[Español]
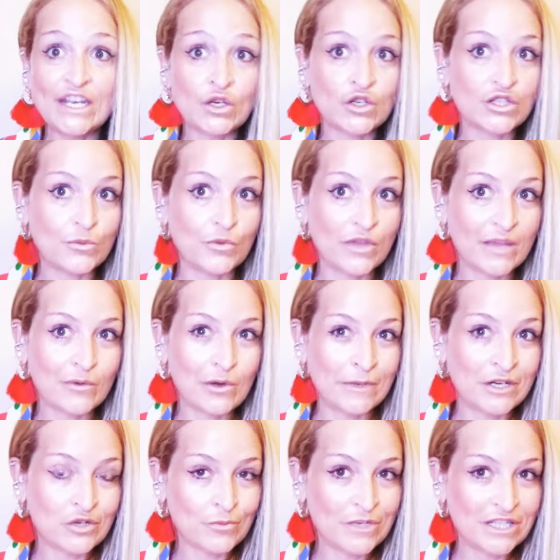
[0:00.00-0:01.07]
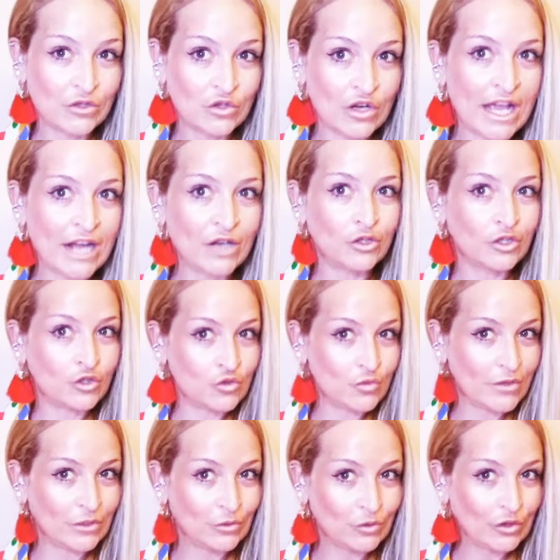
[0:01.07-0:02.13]
no se puede devolver. Es un vestido largo, con su
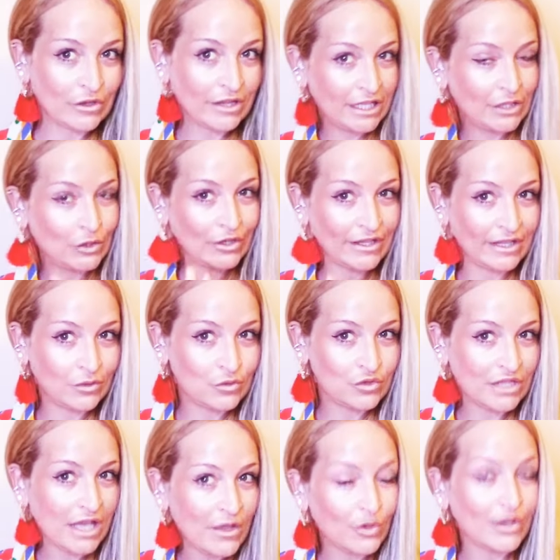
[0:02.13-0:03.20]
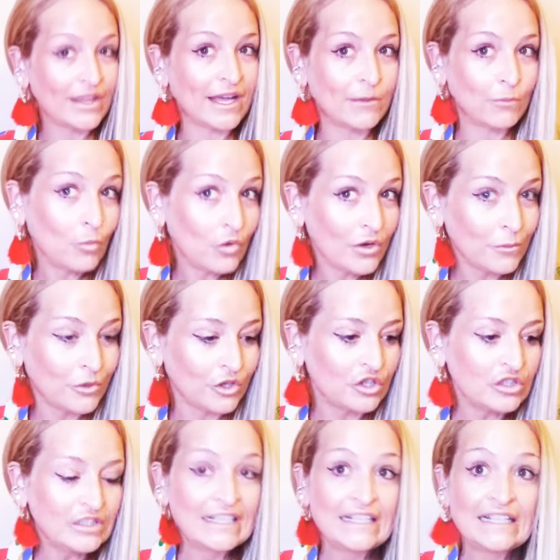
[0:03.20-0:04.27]
cinturoncito, queda ajustado, queda muy
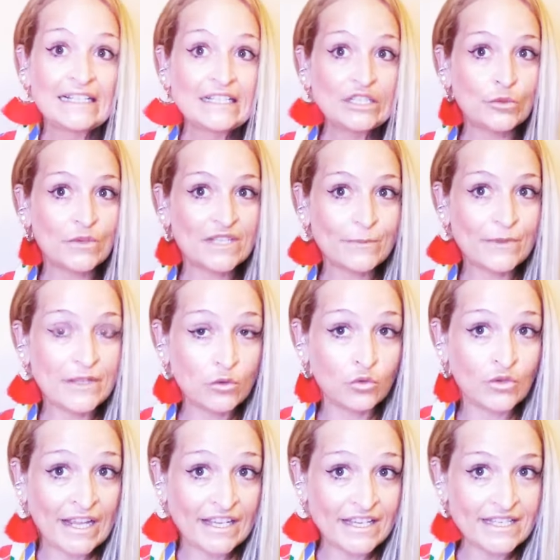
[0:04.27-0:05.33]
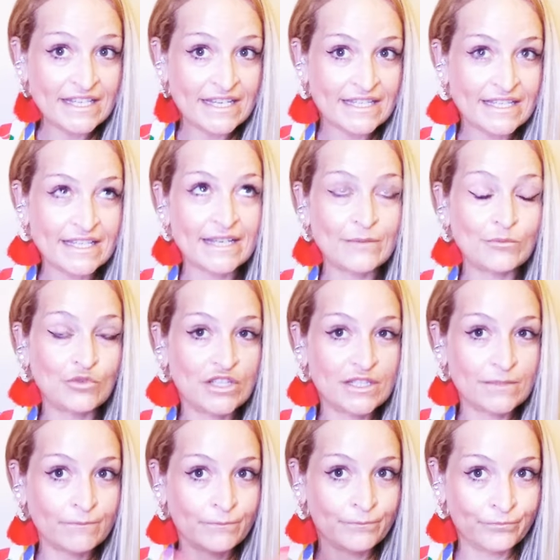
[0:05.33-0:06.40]
mono. Si hubiese pedido una XS,
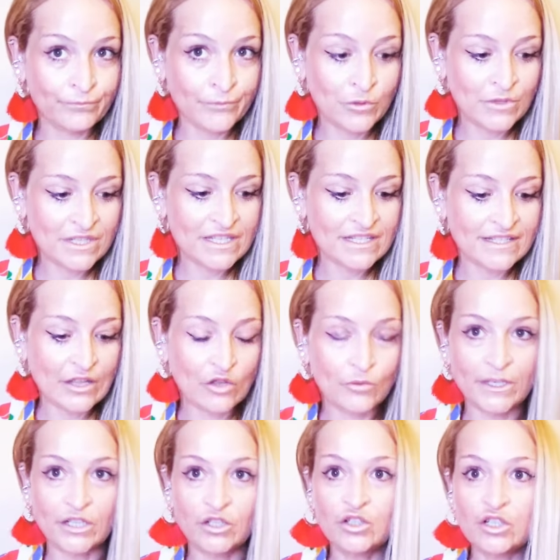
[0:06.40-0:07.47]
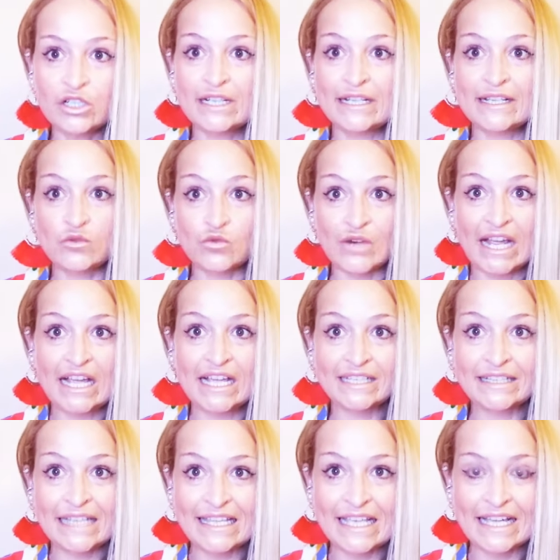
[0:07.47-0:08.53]
pues no mm, me hubiese estado mejor. Es una
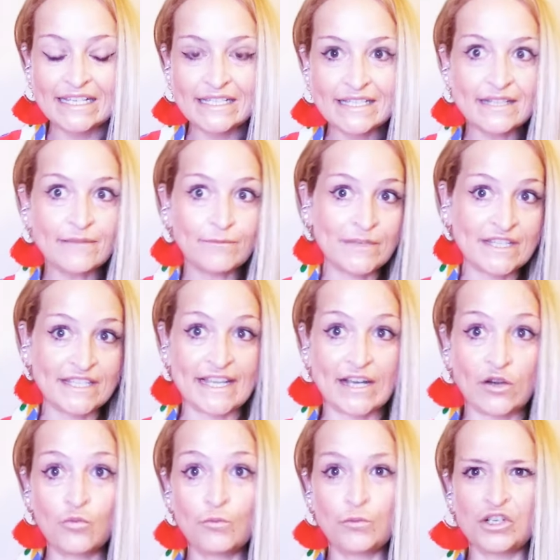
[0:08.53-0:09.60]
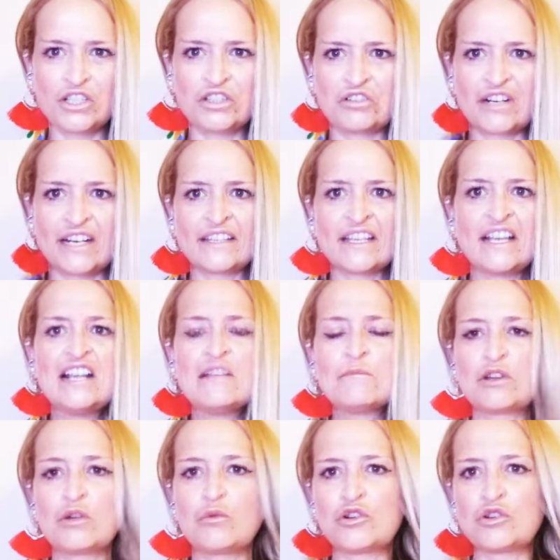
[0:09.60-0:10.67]
talla S, me está un poquito grande,
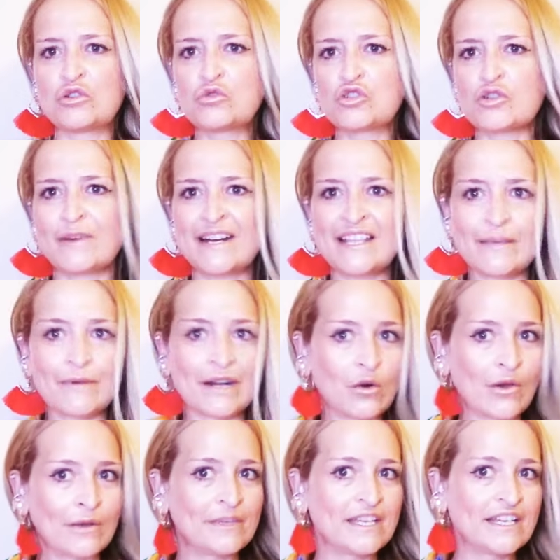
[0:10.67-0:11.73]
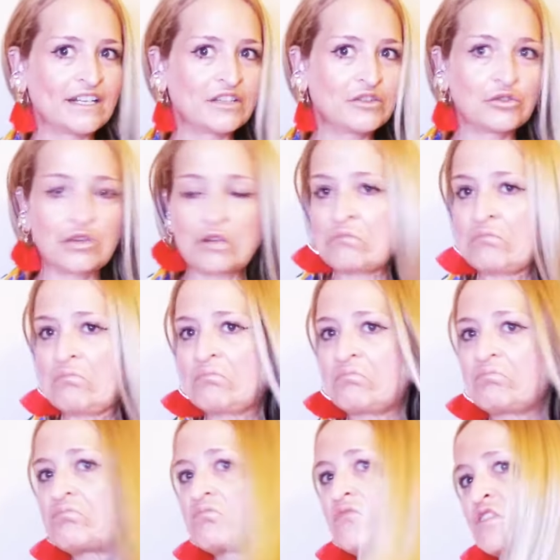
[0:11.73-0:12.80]
pero bueno, incluso para llevarlo abierto,
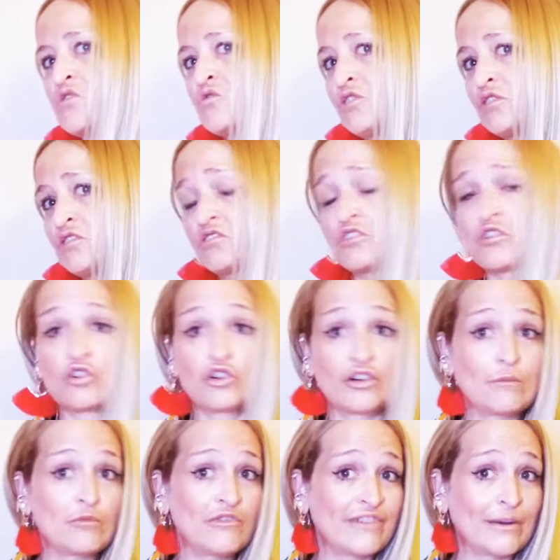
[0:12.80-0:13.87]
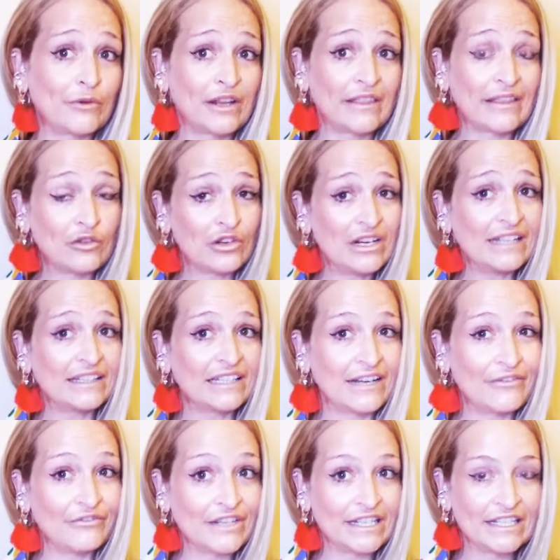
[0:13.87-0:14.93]
mm, son colores muy favorecedores, la
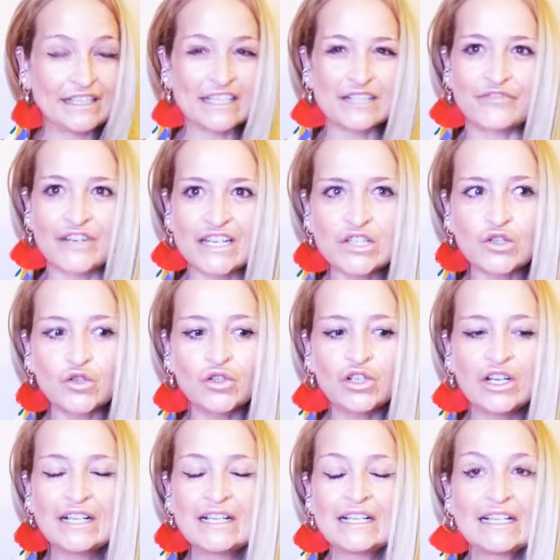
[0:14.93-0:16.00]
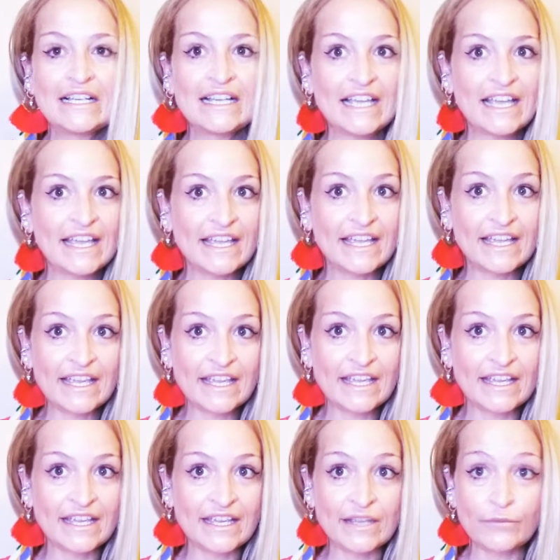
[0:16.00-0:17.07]
tela finita, es fresco.
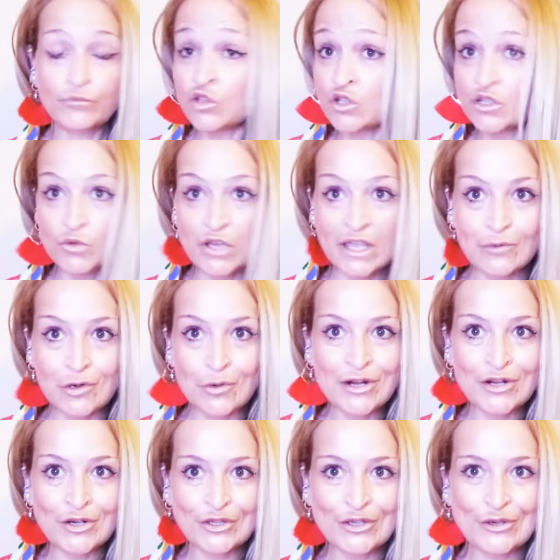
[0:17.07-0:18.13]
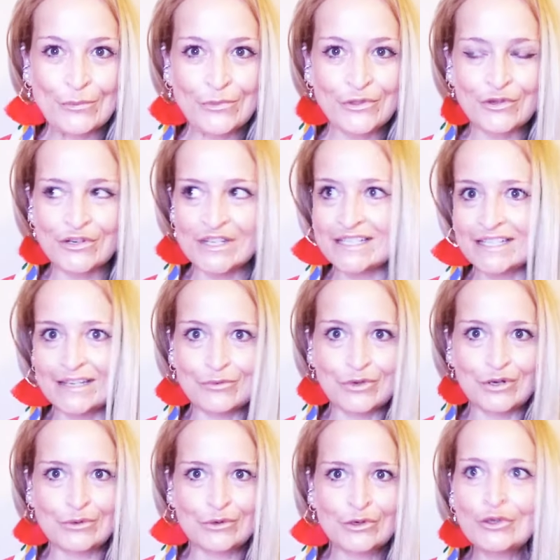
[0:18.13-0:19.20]
Eh, no se puede devolver, no tengo opción, así que
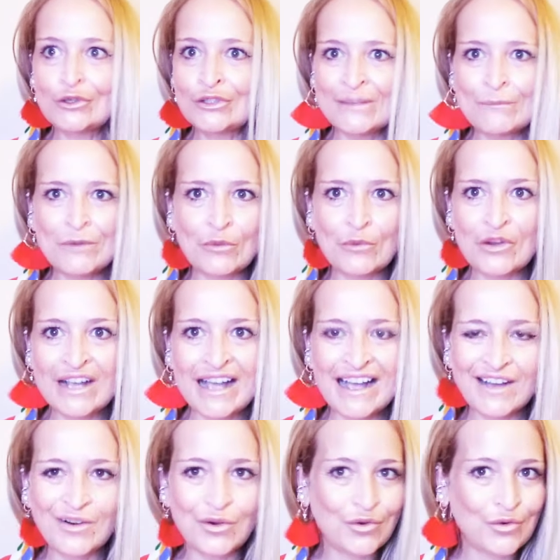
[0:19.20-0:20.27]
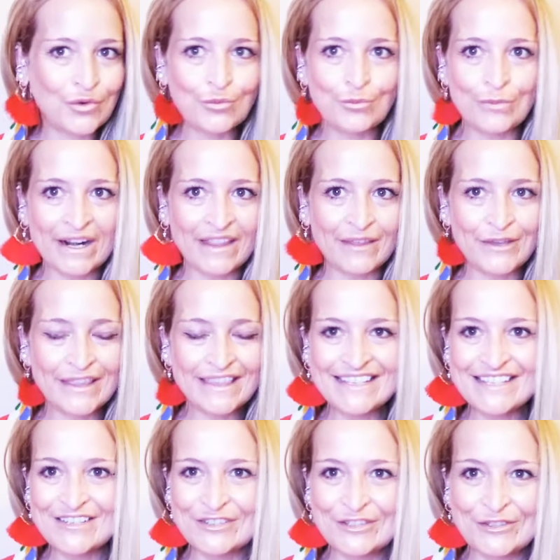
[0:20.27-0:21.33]
bueno, aunque me lo ponga un par de
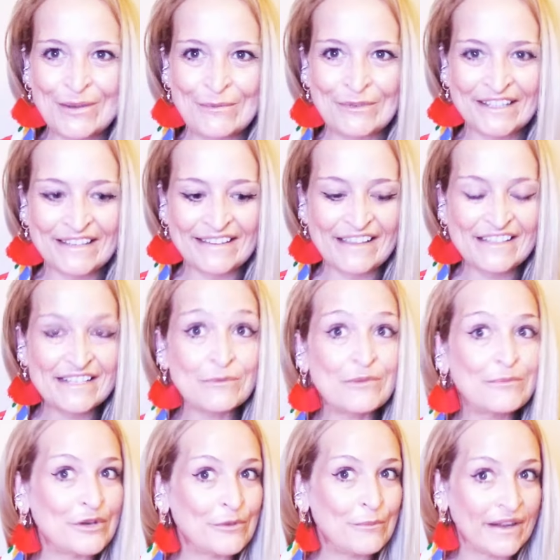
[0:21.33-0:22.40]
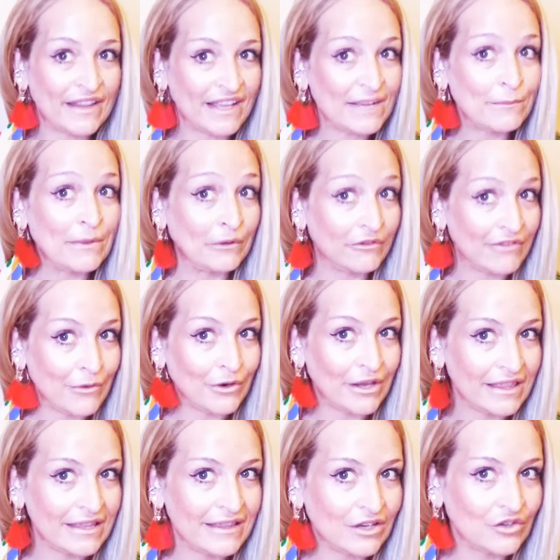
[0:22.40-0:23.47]
veces, lo tengo amortizadísimo, pero es verdad que me veo
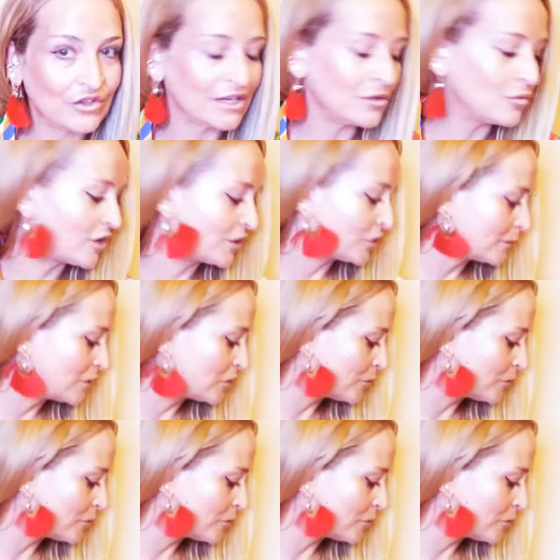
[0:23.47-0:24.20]
favorecida con él cuando me lo